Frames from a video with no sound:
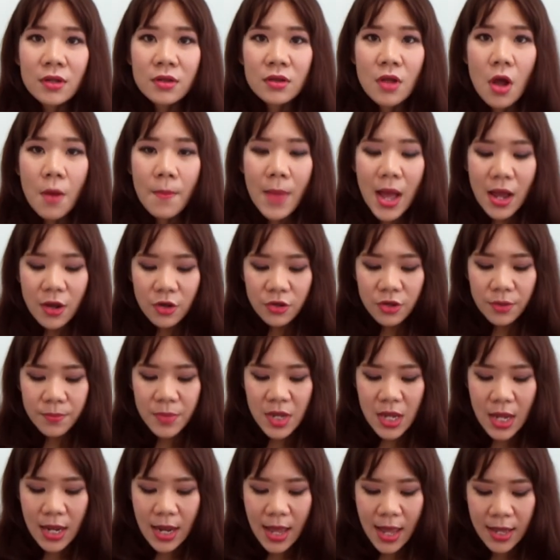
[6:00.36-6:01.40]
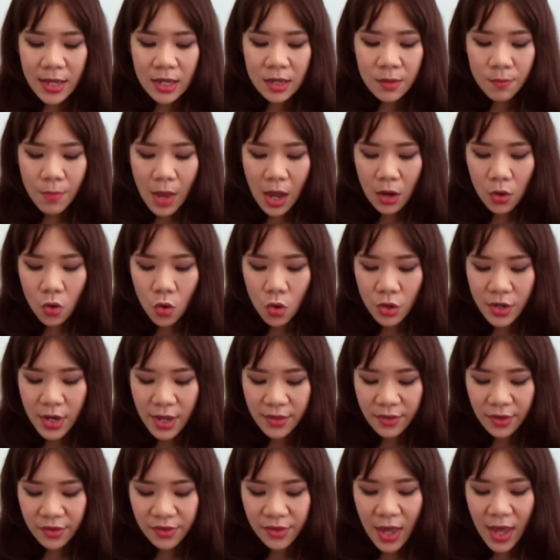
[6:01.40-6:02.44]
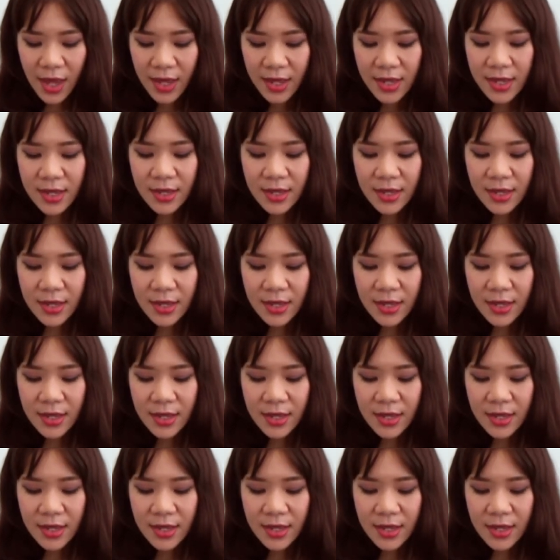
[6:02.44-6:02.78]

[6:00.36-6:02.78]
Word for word: ต่อมาก็จะมีอะไรบางคนอาจจะใช้